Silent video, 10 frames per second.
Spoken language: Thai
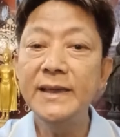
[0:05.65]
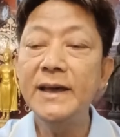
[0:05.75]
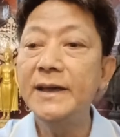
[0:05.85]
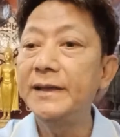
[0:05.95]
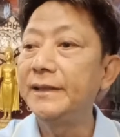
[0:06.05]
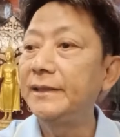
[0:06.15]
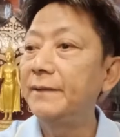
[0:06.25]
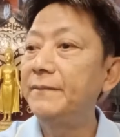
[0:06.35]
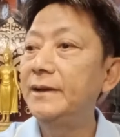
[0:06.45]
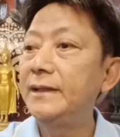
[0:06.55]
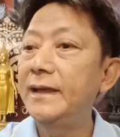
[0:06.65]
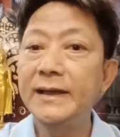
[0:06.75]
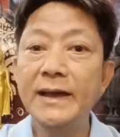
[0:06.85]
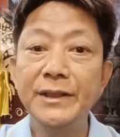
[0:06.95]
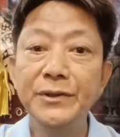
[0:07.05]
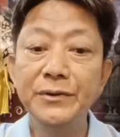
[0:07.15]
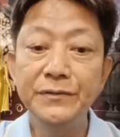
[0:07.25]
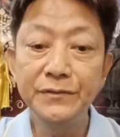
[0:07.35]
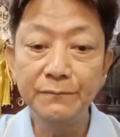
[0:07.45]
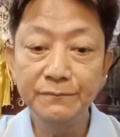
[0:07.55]
ง่ายๆดำเนินรายการโดย
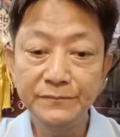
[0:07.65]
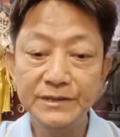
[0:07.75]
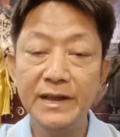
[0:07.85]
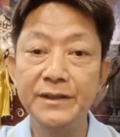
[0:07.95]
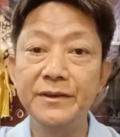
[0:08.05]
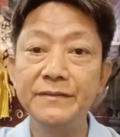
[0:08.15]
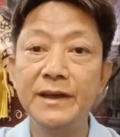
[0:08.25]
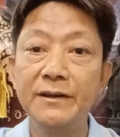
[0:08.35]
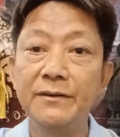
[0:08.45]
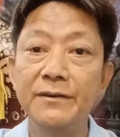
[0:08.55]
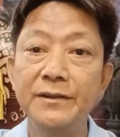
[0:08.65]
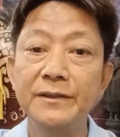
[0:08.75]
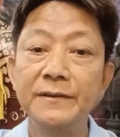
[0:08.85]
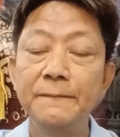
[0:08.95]
สมชายน้อยสาคร